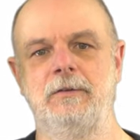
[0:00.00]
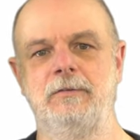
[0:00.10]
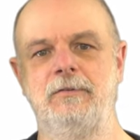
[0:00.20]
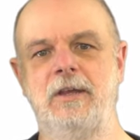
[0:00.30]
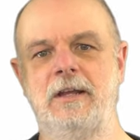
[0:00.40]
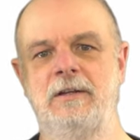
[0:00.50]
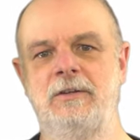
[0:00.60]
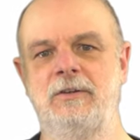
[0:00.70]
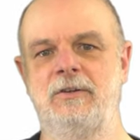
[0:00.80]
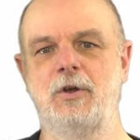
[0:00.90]

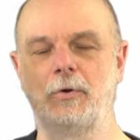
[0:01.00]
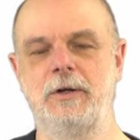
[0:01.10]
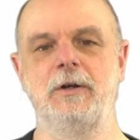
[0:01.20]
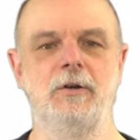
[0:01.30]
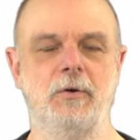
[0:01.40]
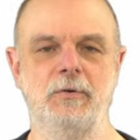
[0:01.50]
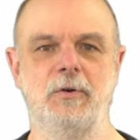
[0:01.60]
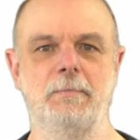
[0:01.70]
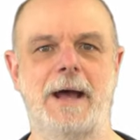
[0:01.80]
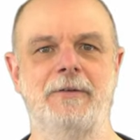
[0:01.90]
全距離のの
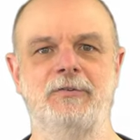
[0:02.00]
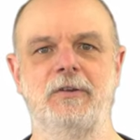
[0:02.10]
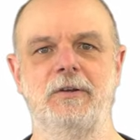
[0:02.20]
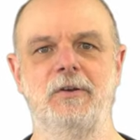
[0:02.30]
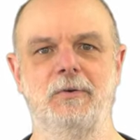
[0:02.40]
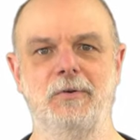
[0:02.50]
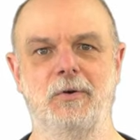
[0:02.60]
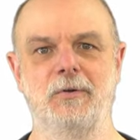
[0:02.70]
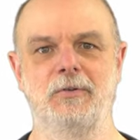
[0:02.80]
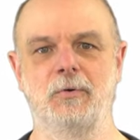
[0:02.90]
のパスの
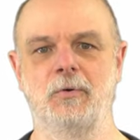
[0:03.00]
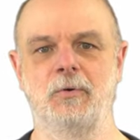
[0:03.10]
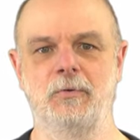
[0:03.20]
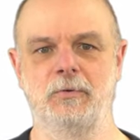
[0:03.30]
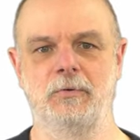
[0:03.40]
のの